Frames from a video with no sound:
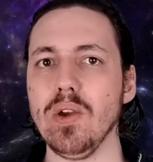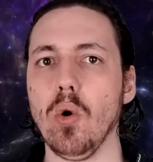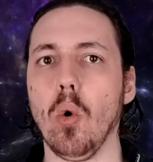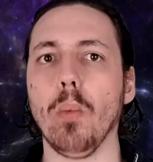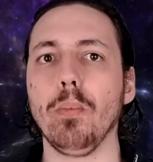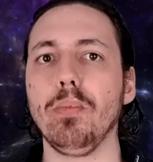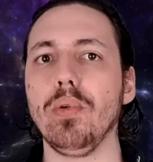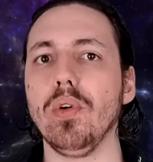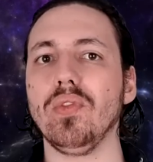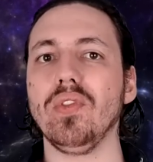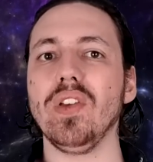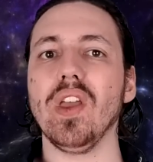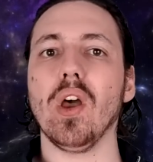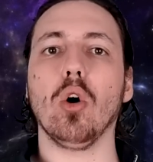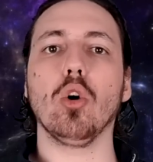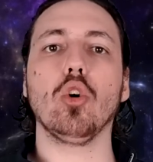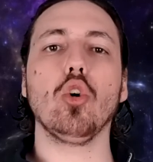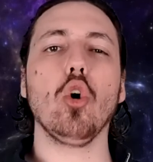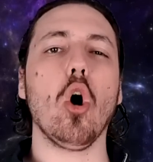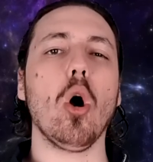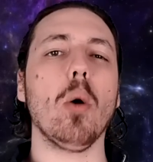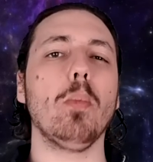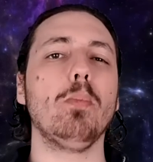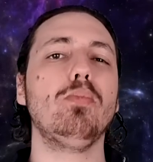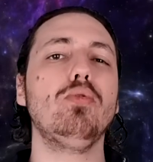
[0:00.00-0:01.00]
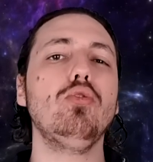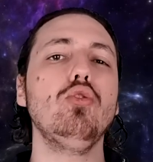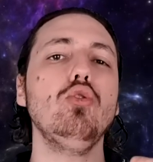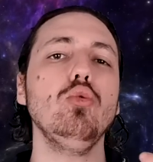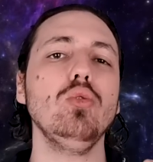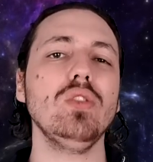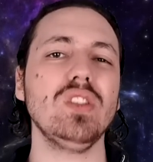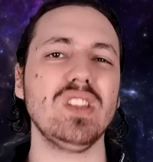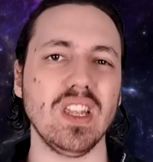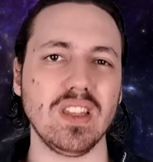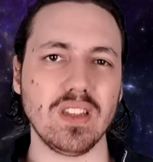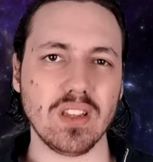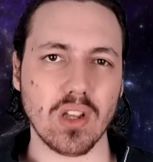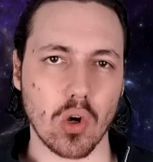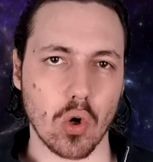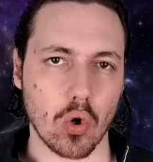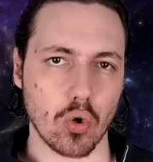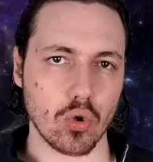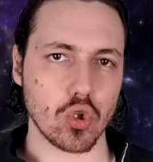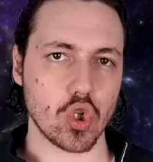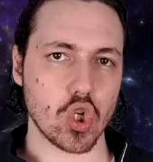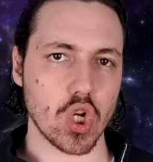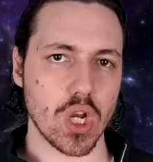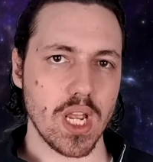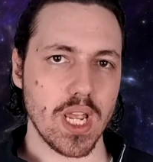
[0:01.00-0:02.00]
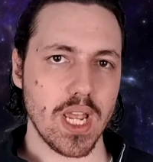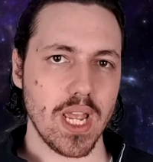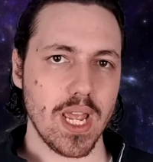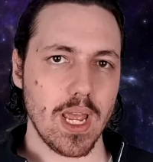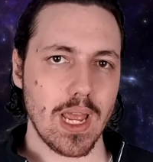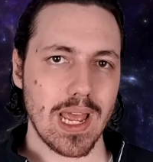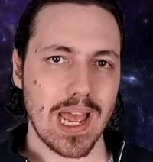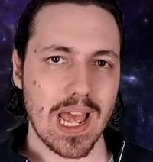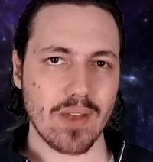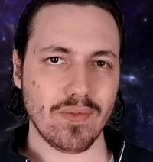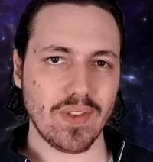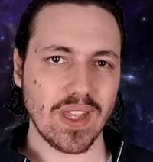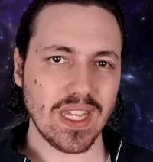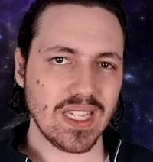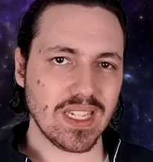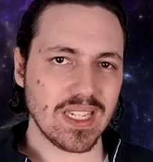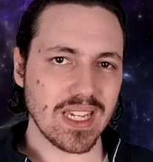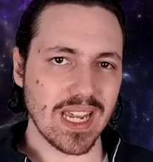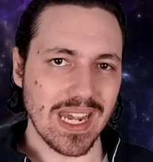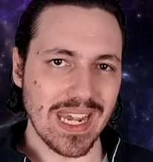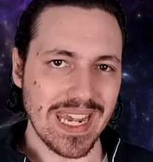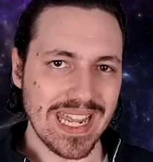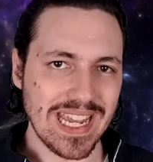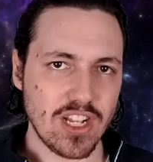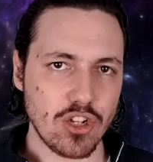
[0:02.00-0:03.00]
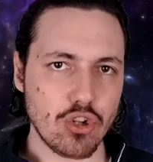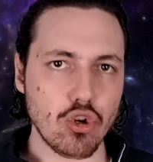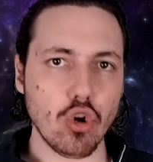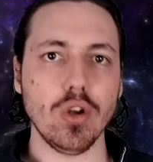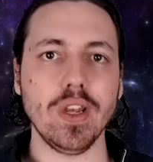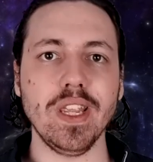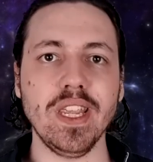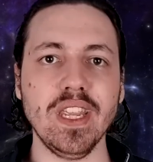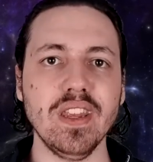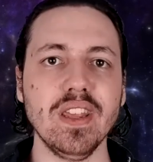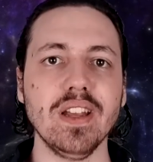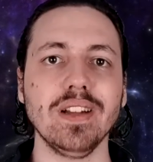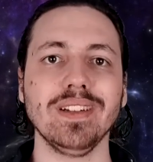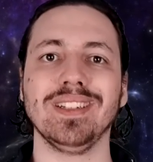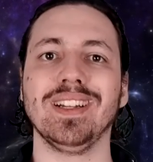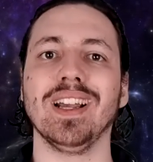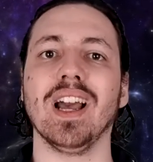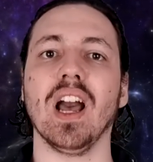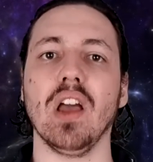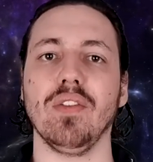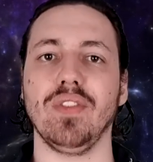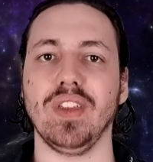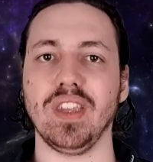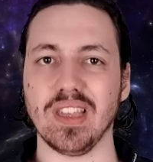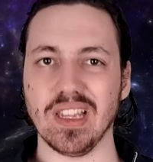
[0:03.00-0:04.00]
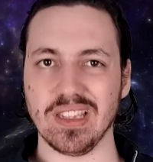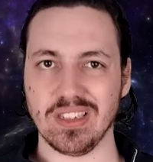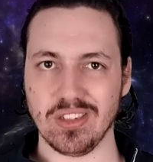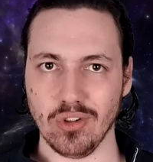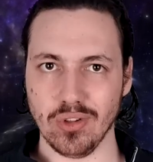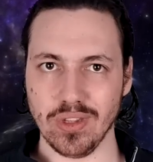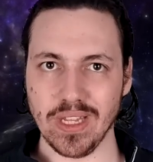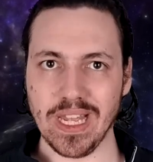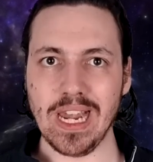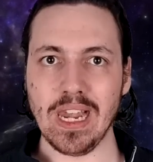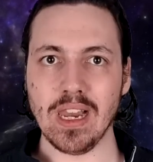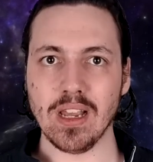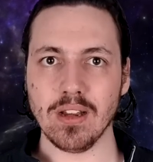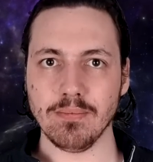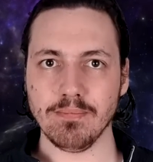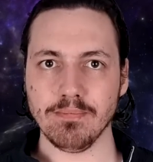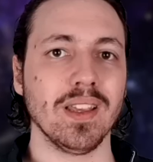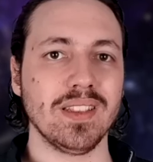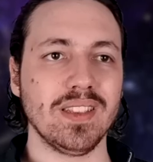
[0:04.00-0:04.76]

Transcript: on peut faire encore plus étrange avec les collines gravitationnelles.